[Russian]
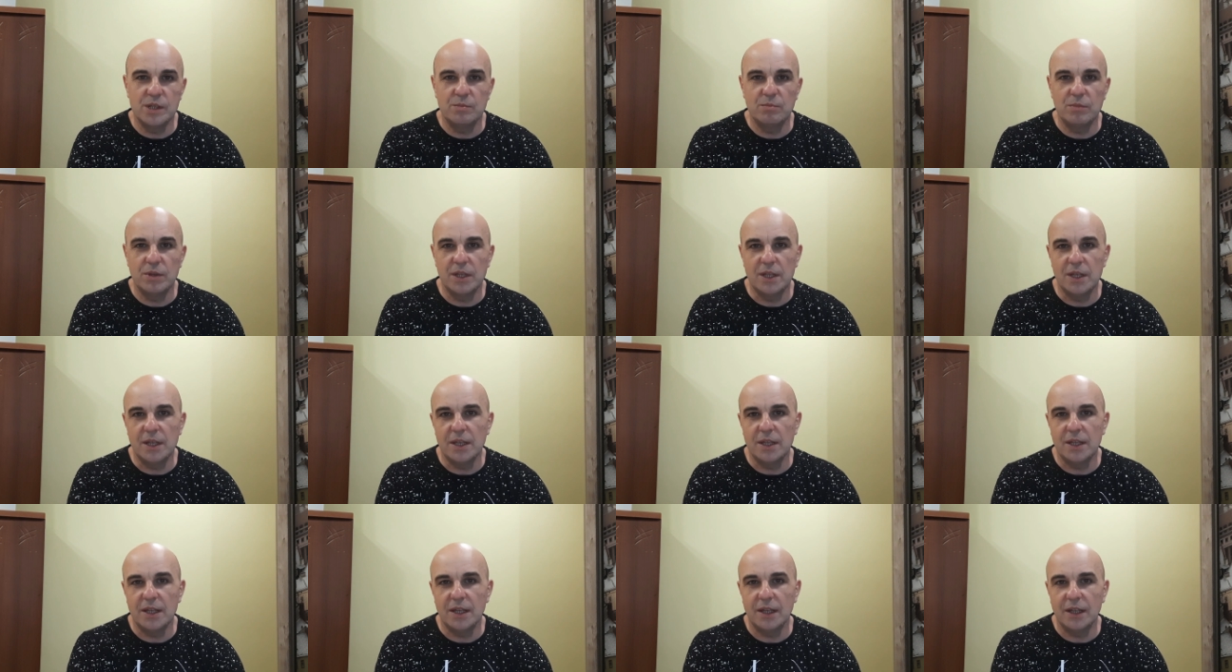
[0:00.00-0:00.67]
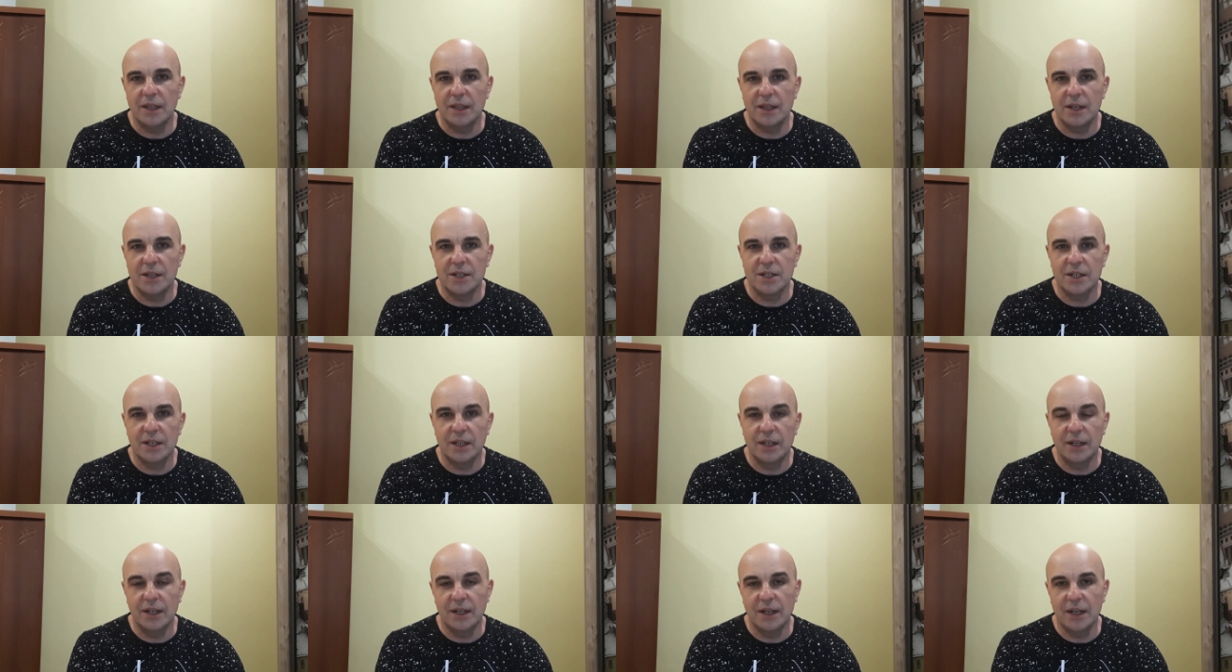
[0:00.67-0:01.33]
изменения
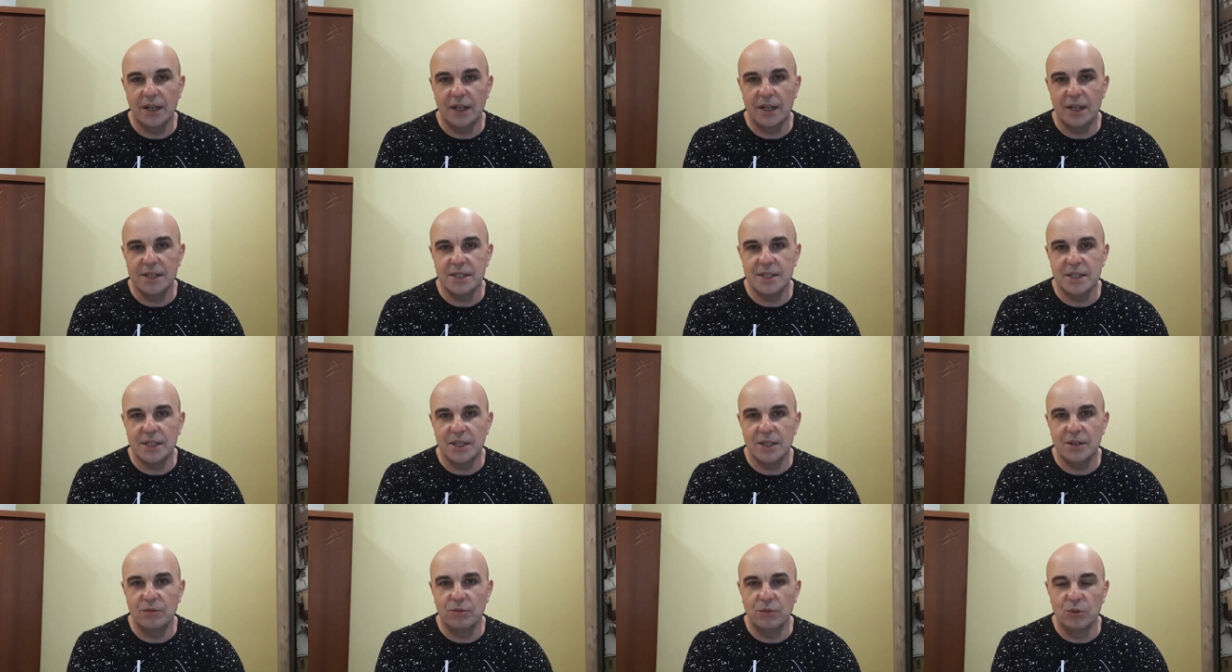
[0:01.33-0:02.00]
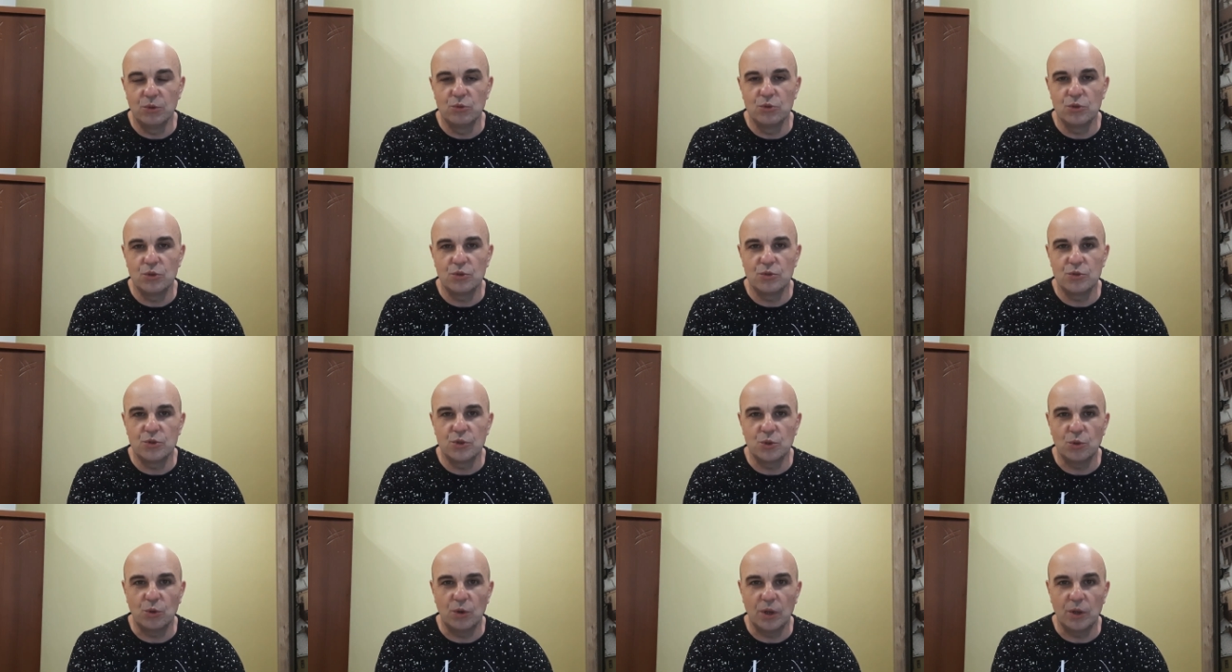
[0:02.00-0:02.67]
нашей реальности в
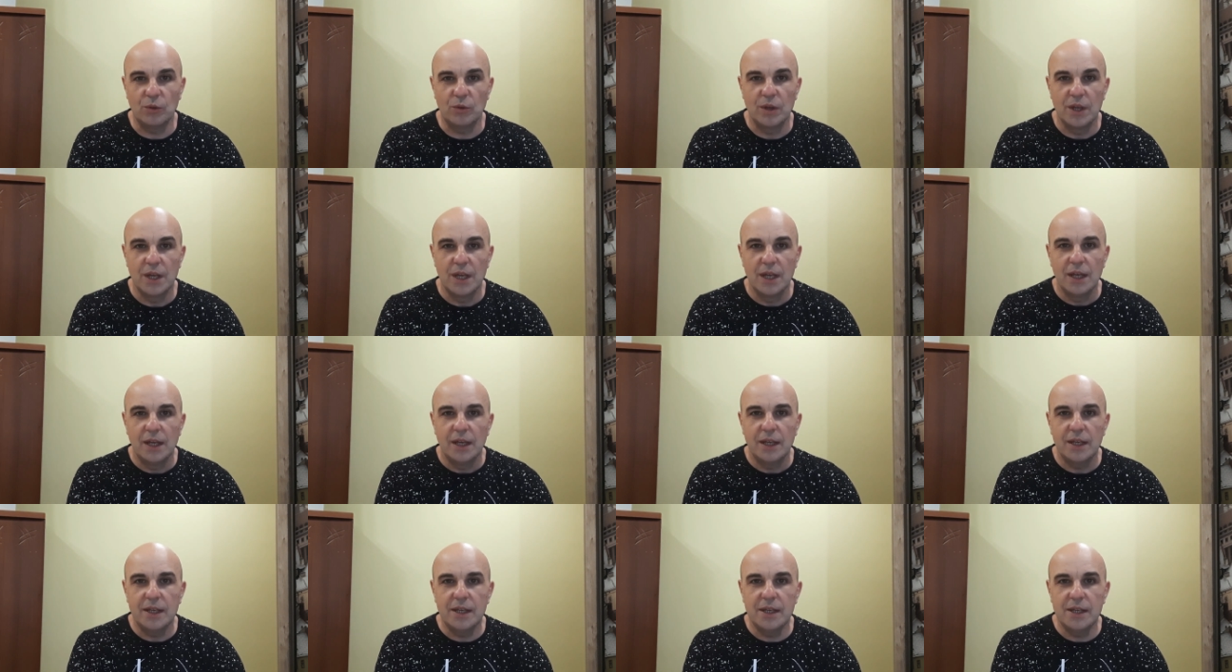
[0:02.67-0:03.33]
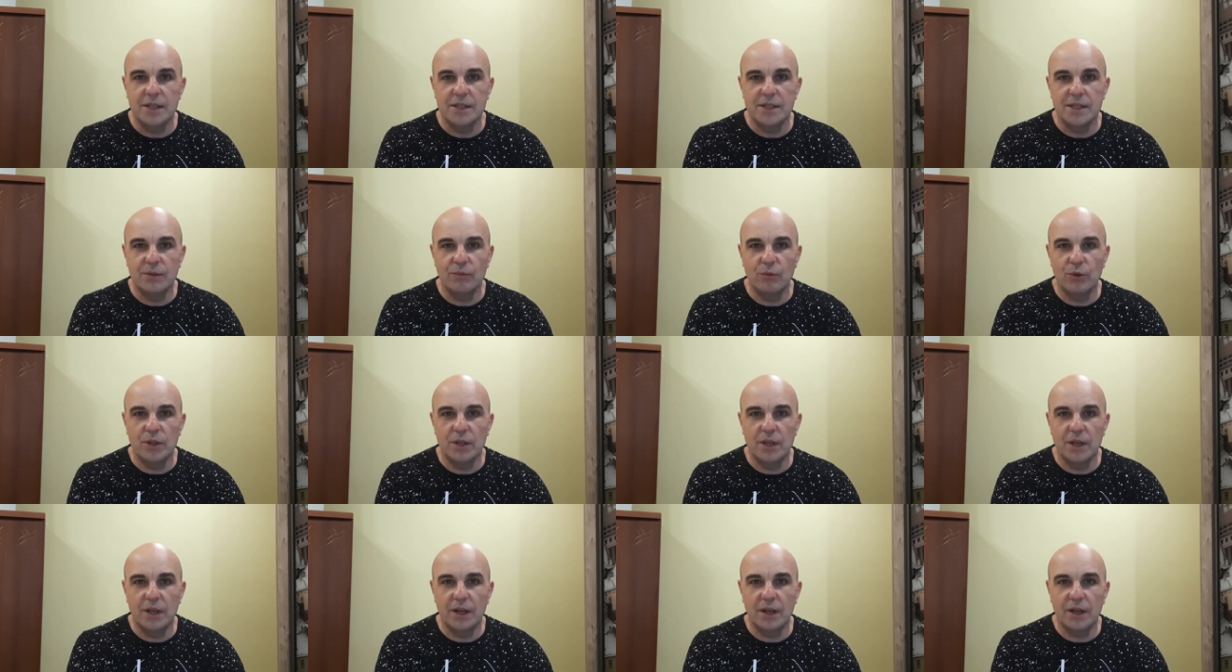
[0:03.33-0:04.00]
лучшую сторону. И
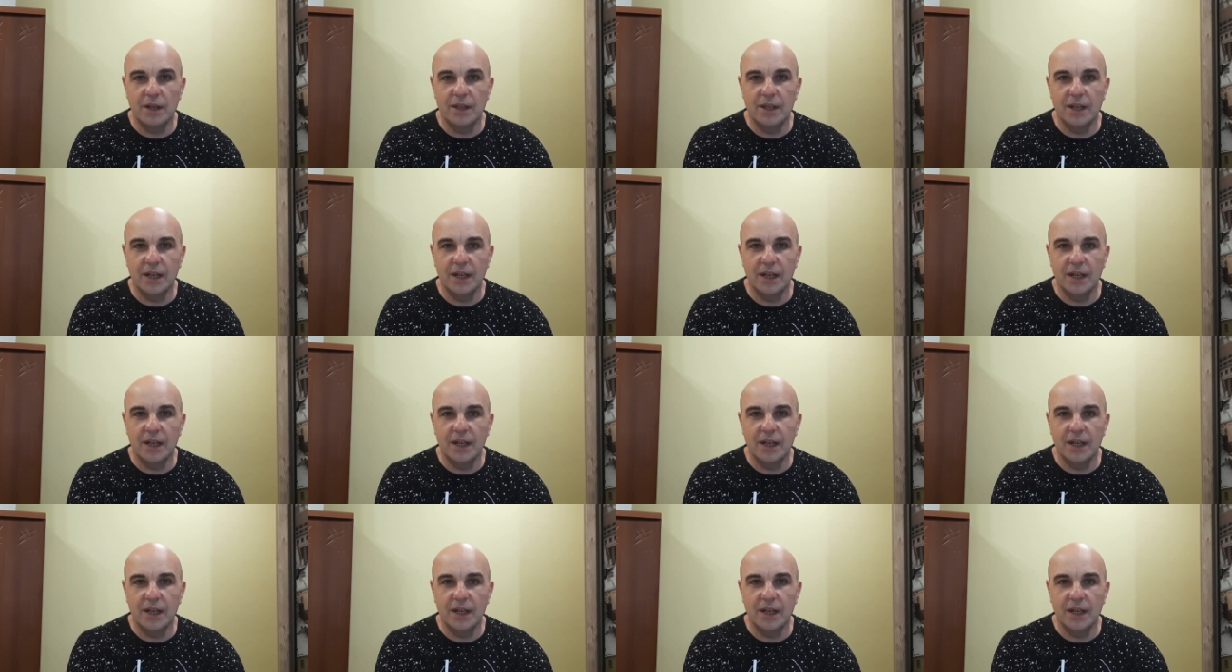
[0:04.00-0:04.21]
сегодня